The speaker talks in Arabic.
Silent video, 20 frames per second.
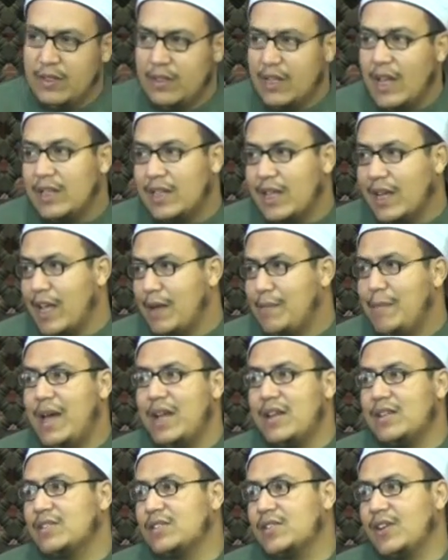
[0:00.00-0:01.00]
ده ده
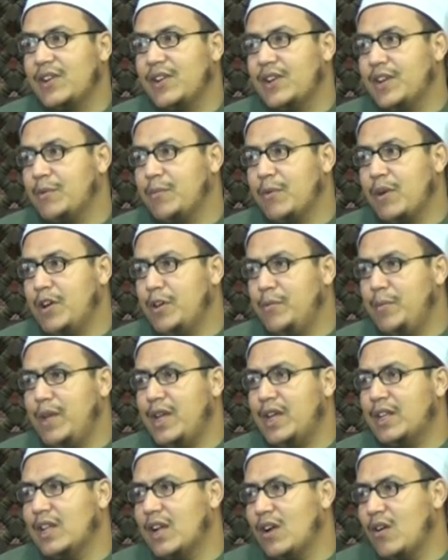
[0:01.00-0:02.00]
جمال الصلاه
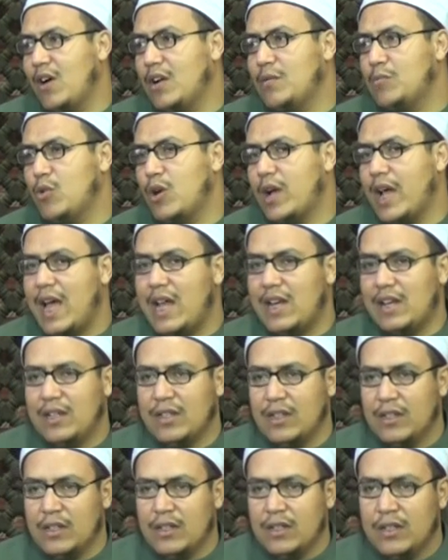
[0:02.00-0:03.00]
الابراهيميه ده رواه البخاري
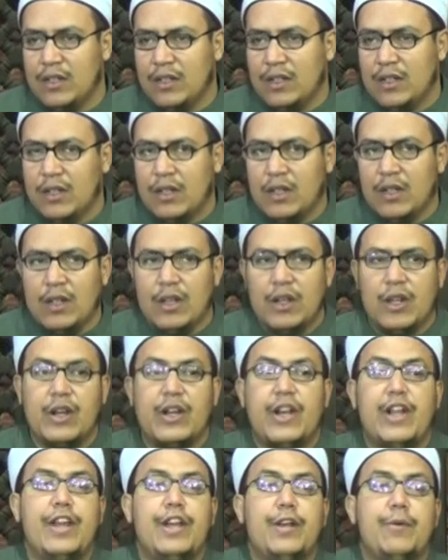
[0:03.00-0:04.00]

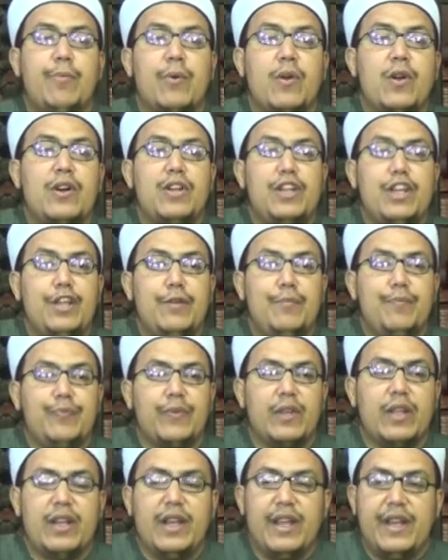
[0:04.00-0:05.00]
ليه ابراهيم
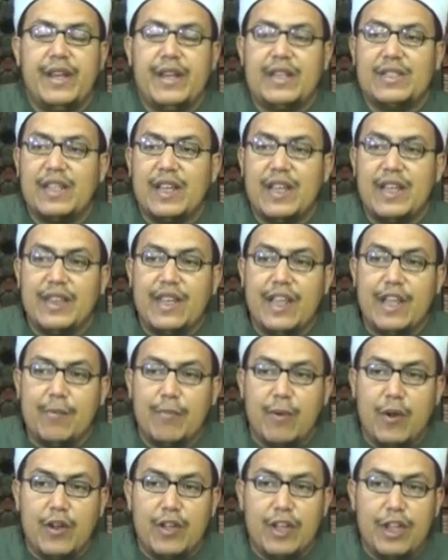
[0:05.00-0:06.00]
لان سيدنا
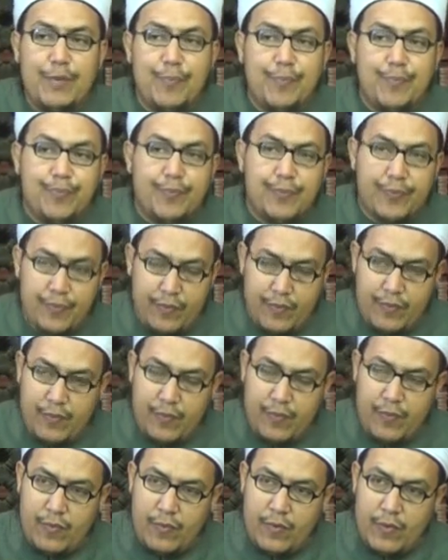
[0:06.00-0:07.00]
ابراهيم
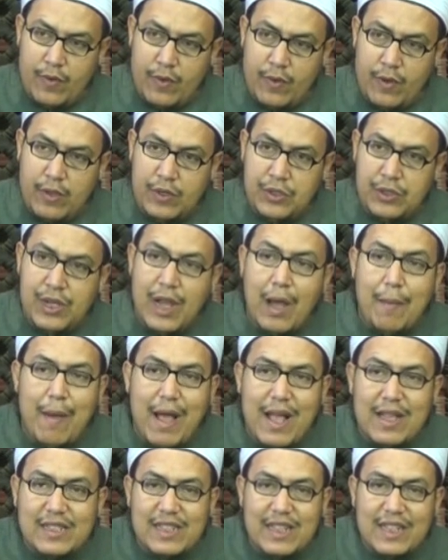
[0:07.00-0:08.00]

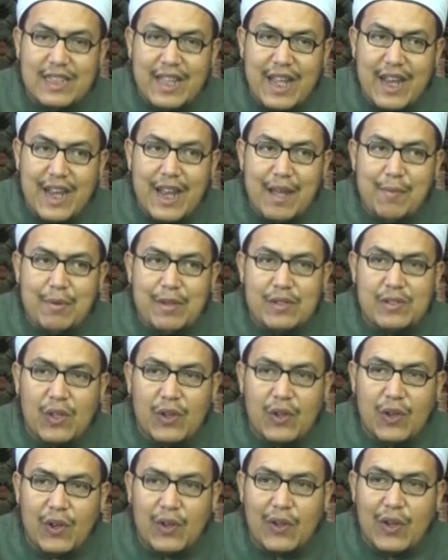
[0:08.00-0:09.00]
شبه سيدنا النبي
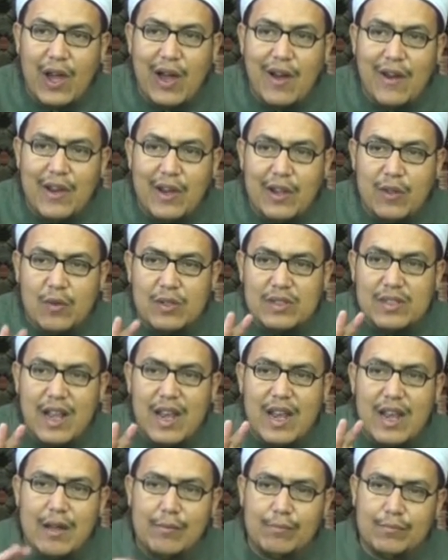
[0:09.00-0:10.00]
صلى الله عليه
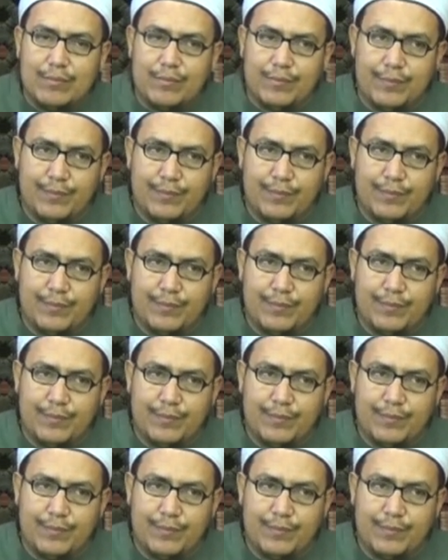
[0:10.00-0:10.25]
وسلم